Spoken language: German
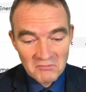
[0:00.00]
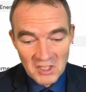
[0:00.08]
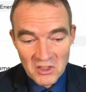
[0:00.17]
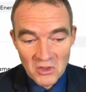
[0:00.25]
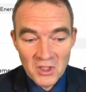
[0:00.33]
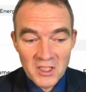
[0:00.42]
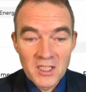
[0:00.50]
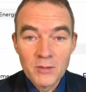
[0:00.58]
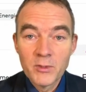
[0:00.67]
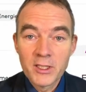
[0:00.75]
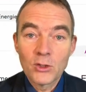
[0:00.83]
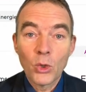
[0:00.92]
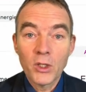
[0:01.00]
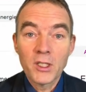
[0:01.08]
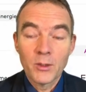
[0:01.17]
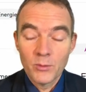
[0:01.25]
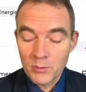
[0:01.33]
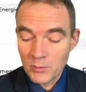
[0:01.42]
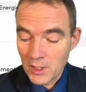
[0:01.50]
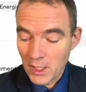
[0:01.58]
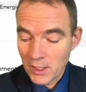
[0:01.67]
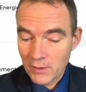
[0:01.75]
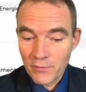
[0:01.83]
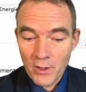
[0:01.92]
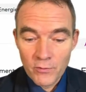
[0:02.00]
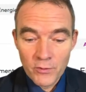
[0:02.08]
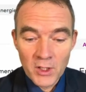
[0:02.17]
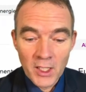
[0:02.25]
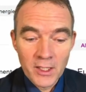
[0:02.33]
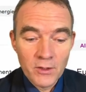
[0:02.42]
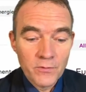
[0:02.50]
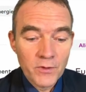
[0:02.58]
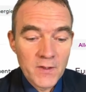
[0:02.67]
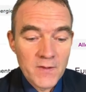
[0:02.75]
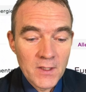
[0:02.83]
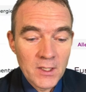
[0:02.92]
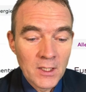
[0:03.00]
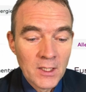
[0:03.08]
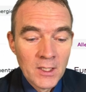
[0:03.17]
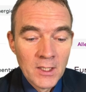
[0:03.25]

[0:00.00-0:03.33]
Die ist sogar ziemlich teuer mit dem KGV von 41.